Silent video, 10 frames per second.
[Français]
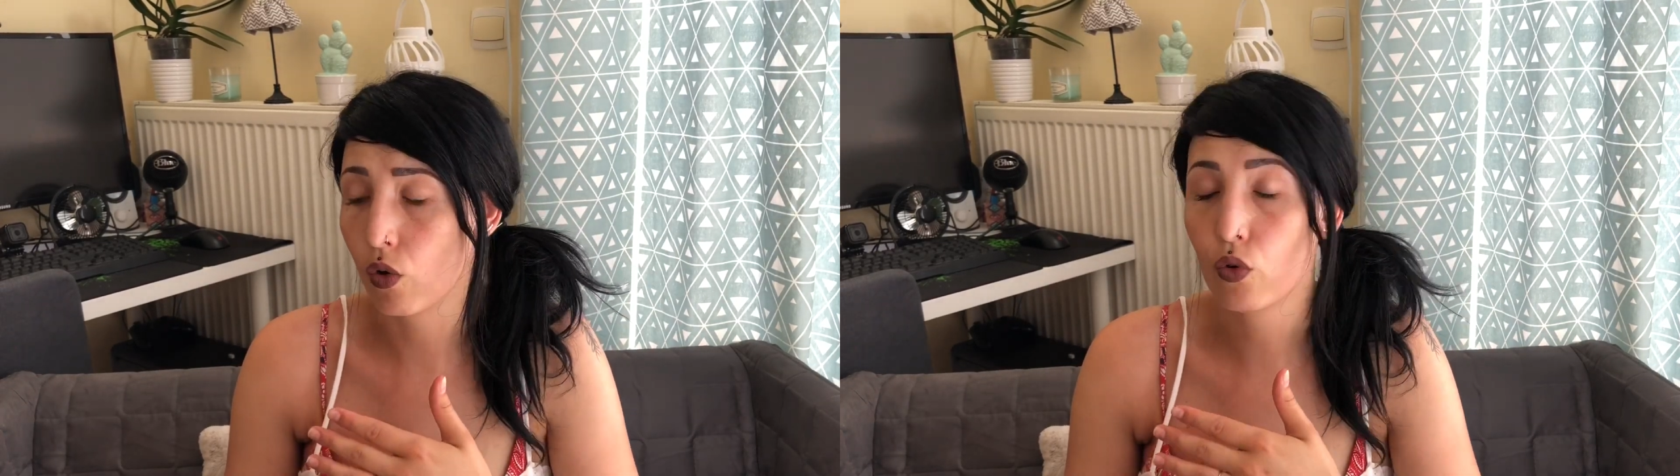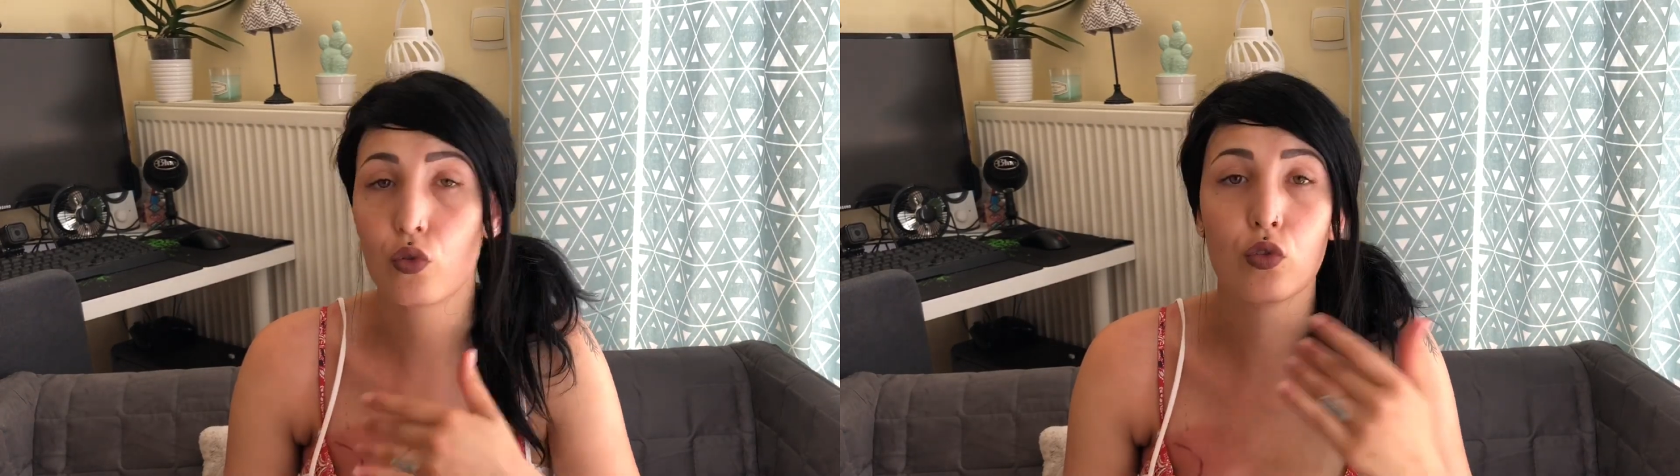
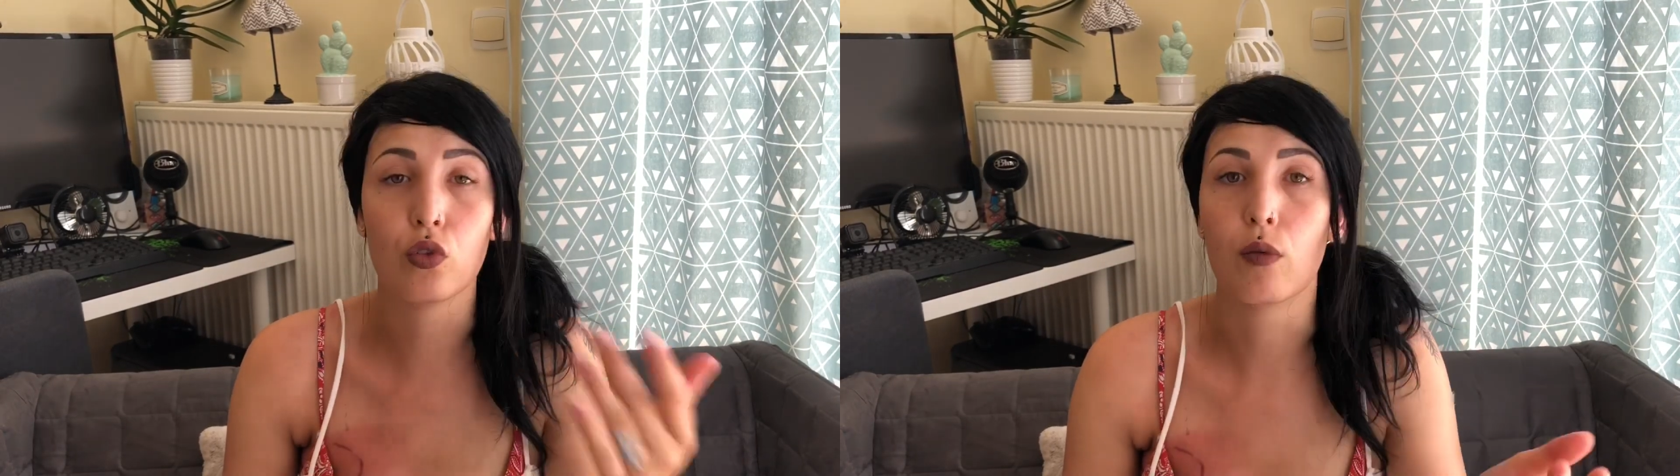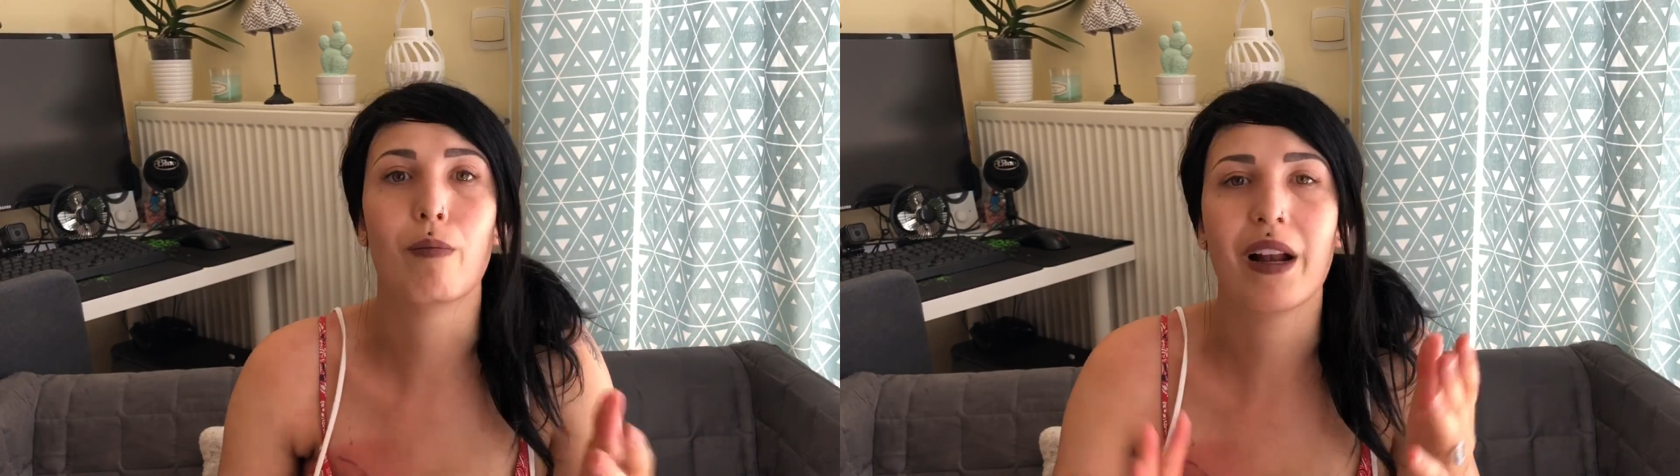
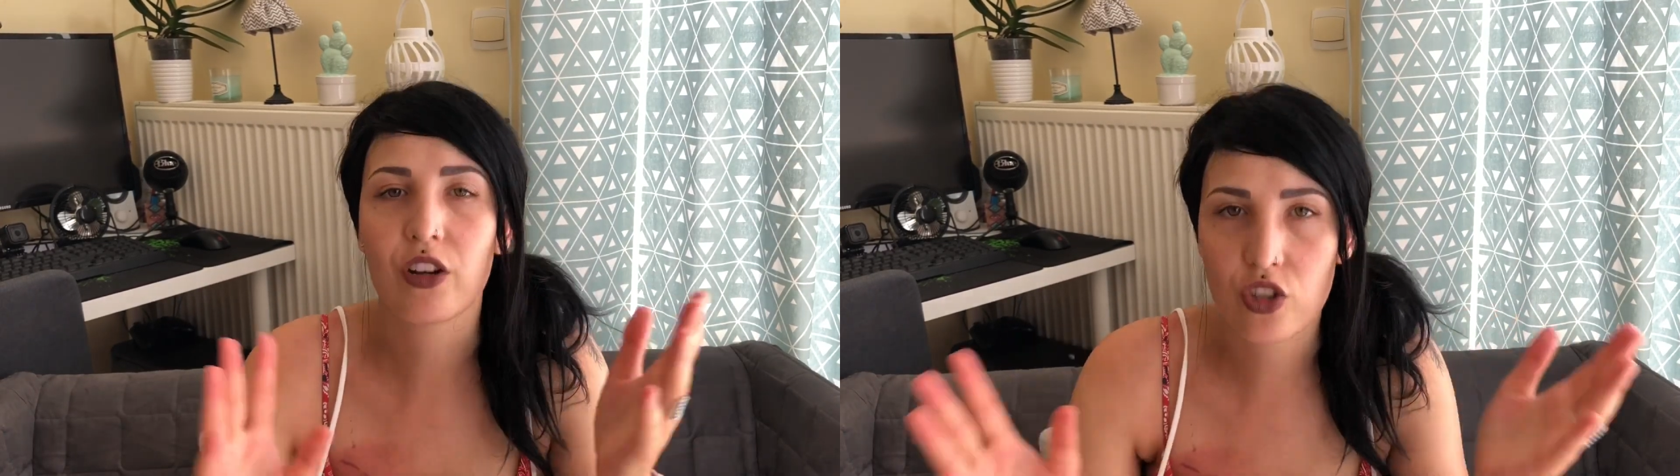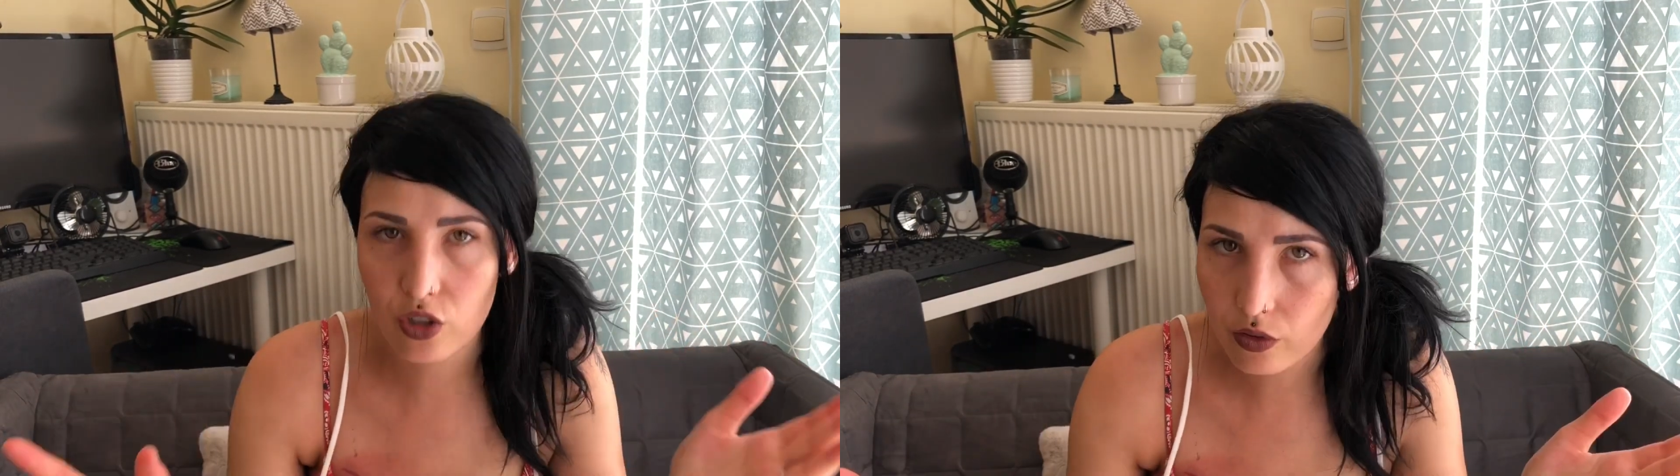aucune
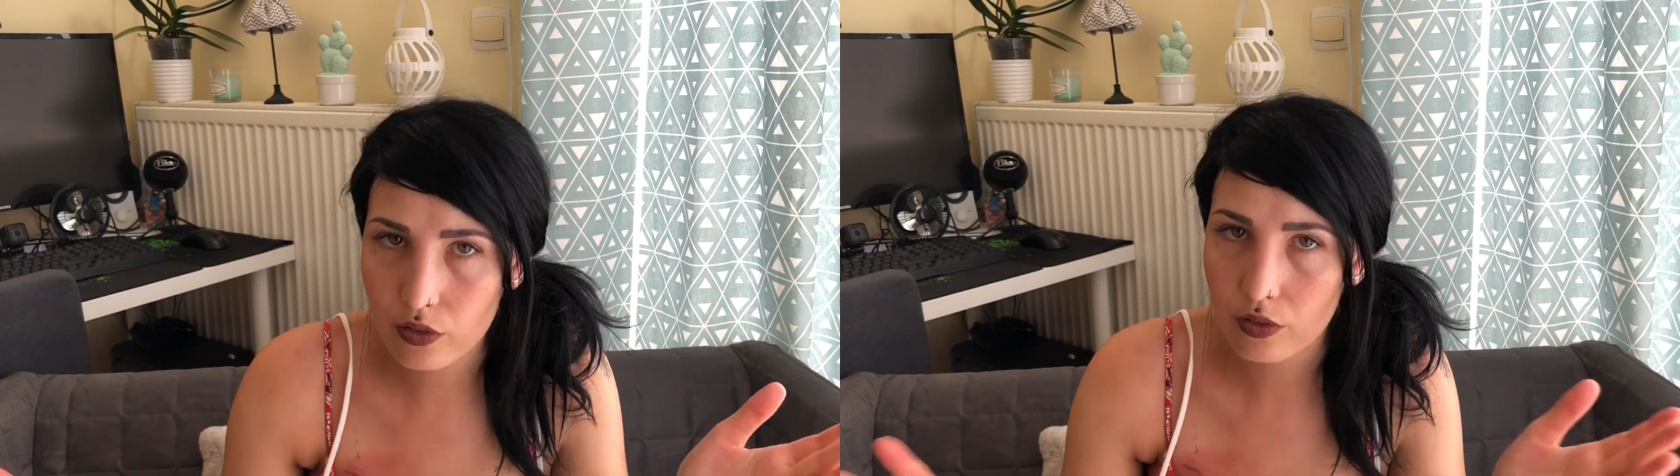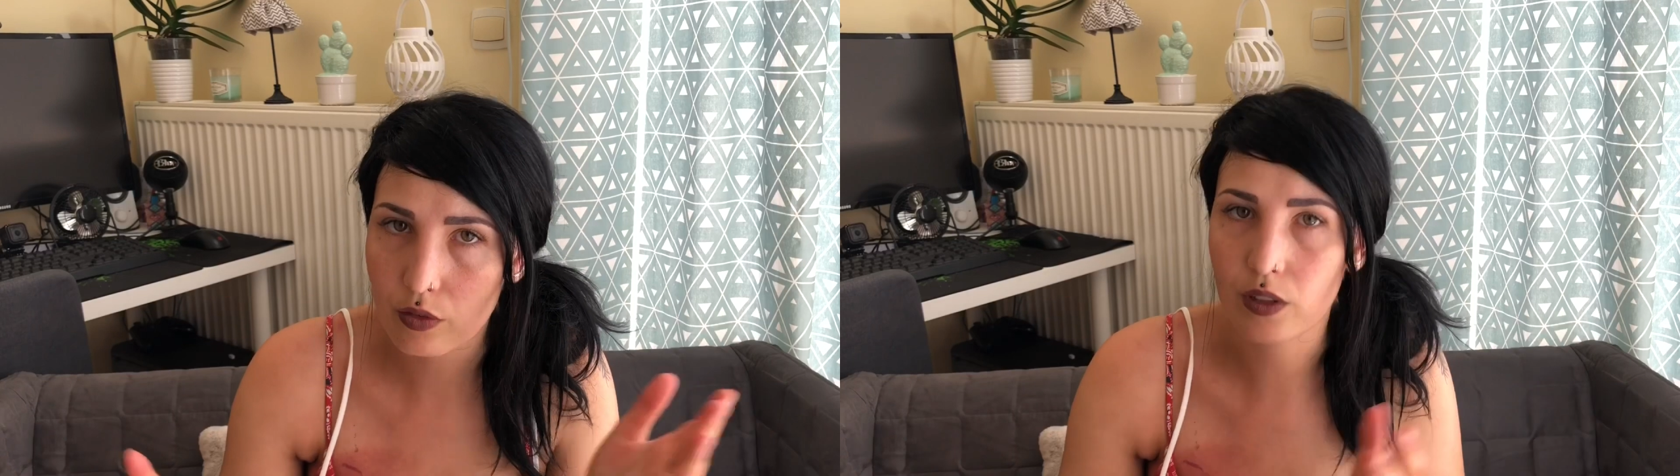malchance,